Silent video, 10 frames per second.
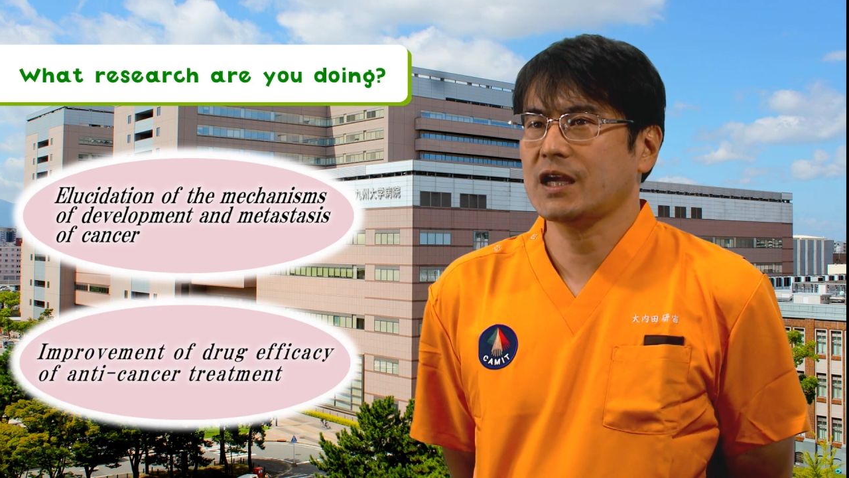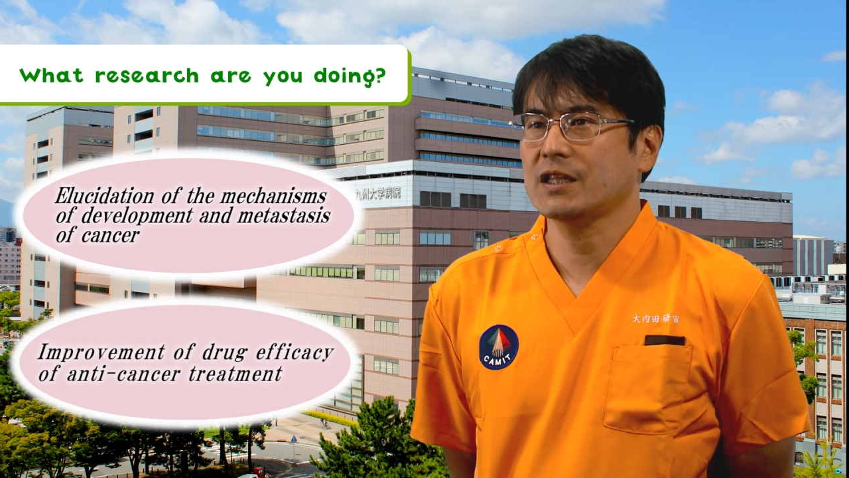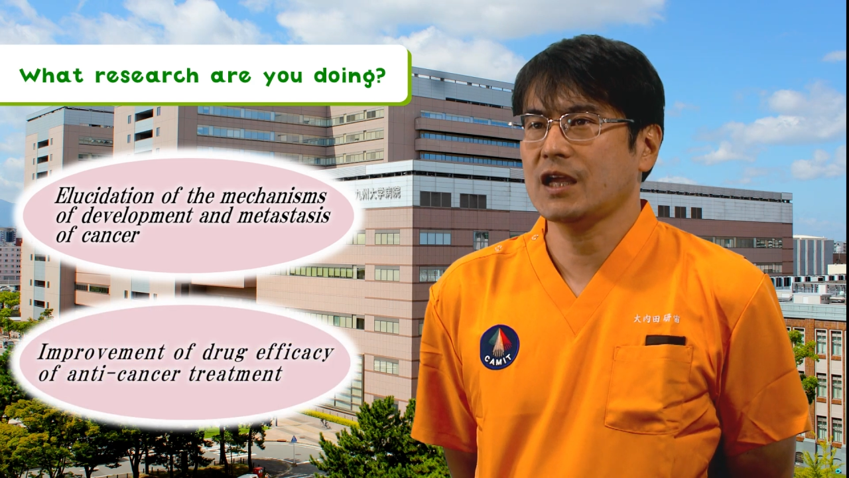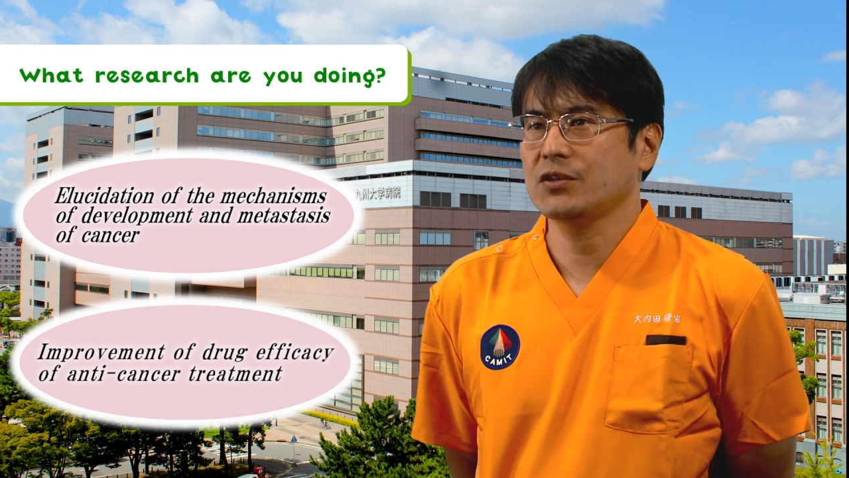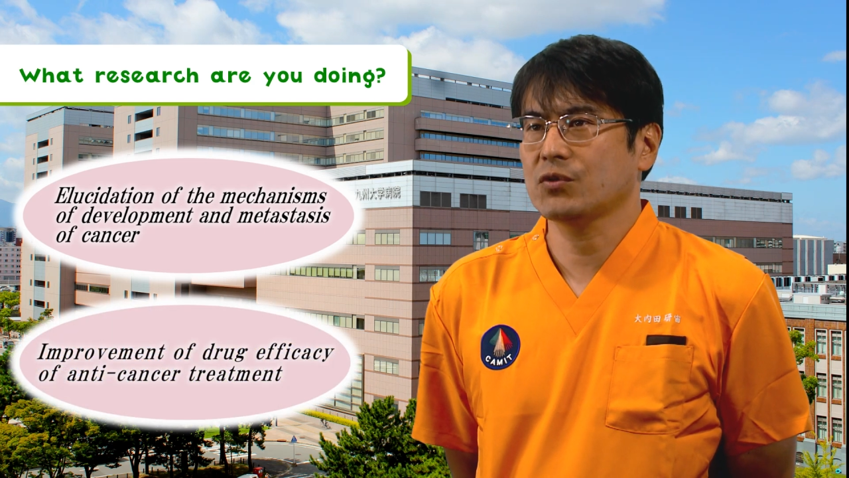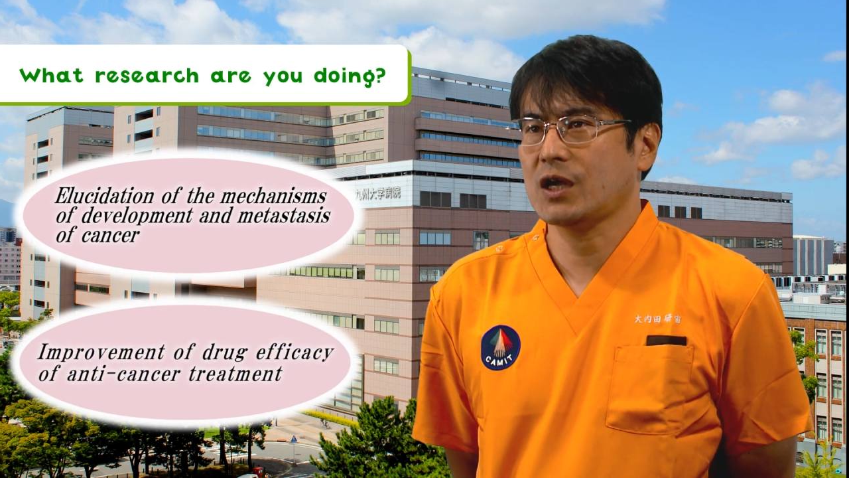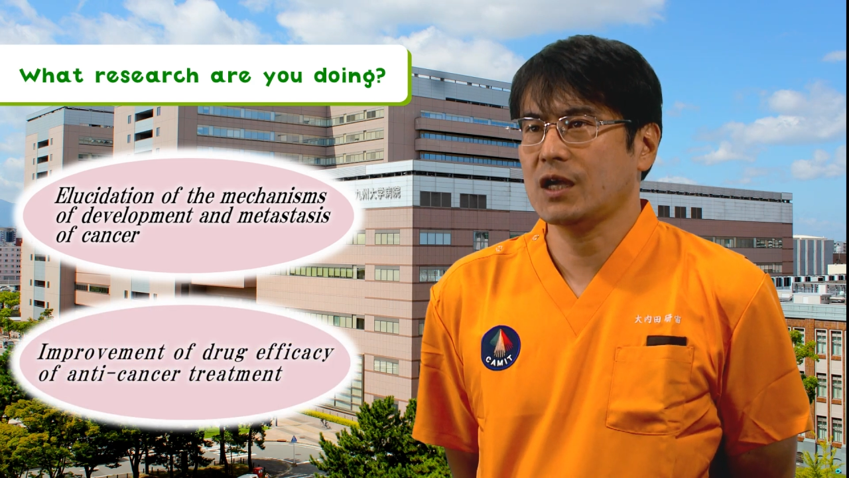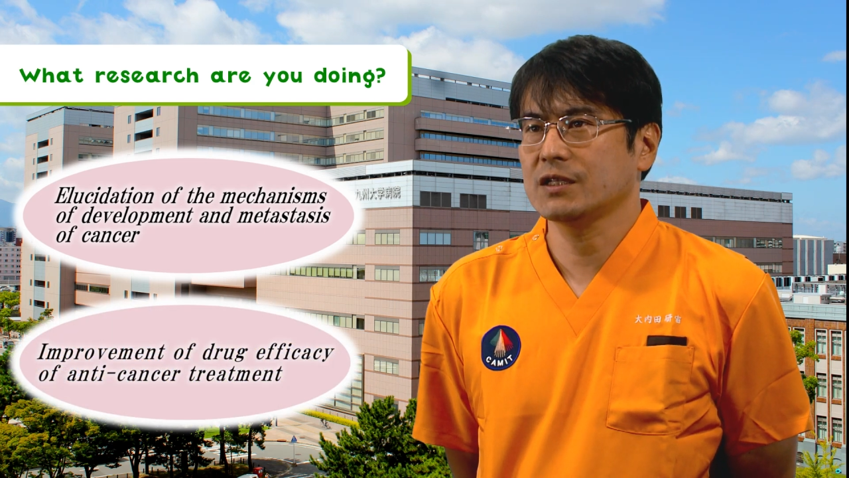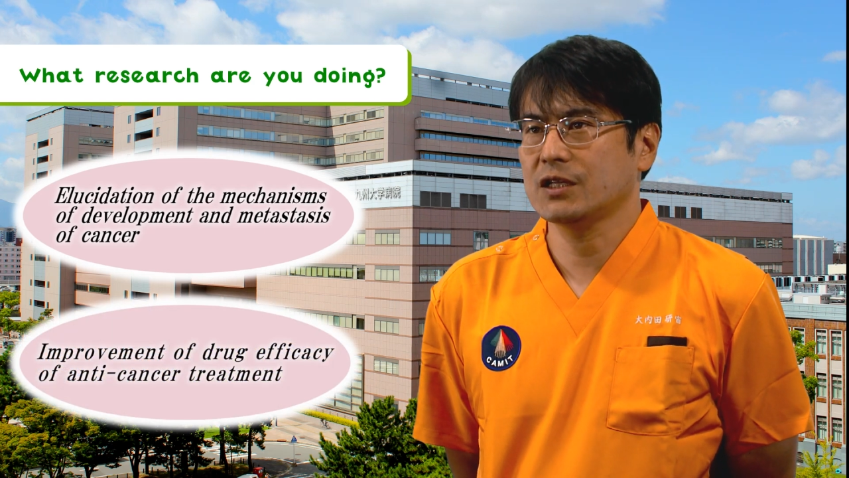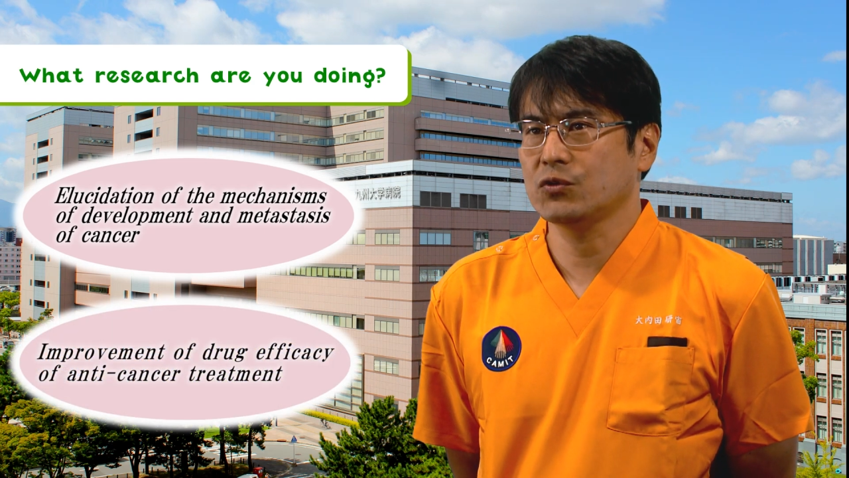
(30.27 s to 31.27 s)
効かないの
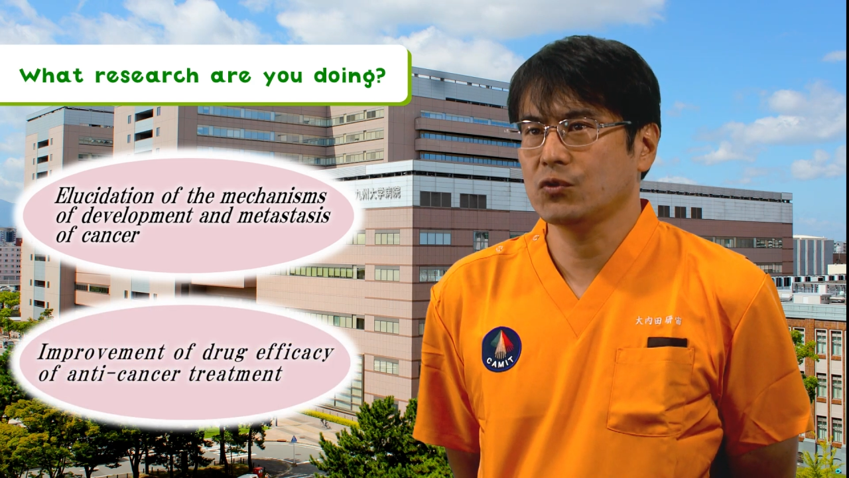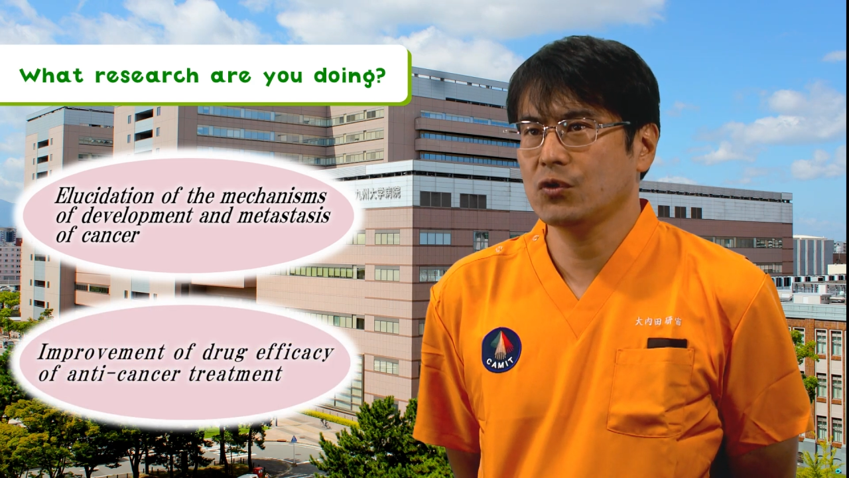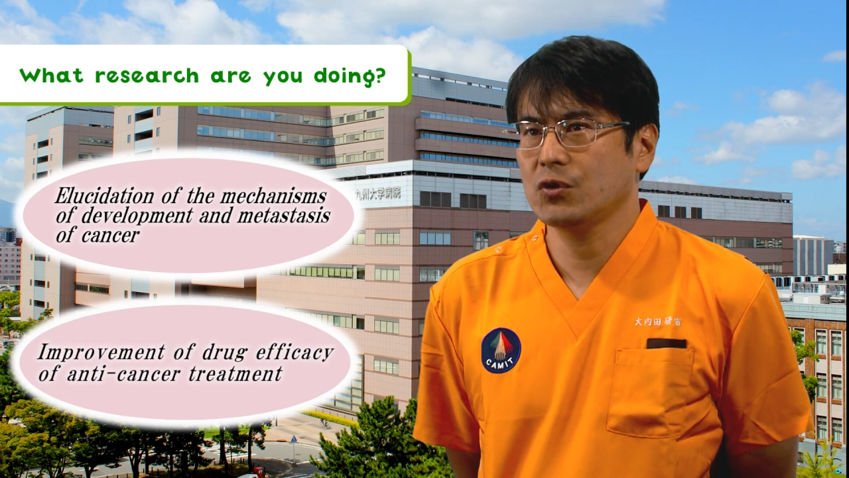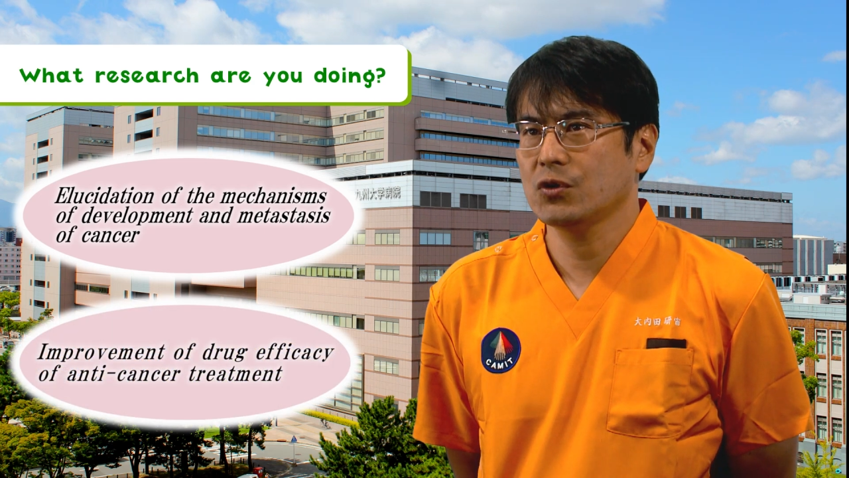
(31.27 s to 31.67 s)
かなど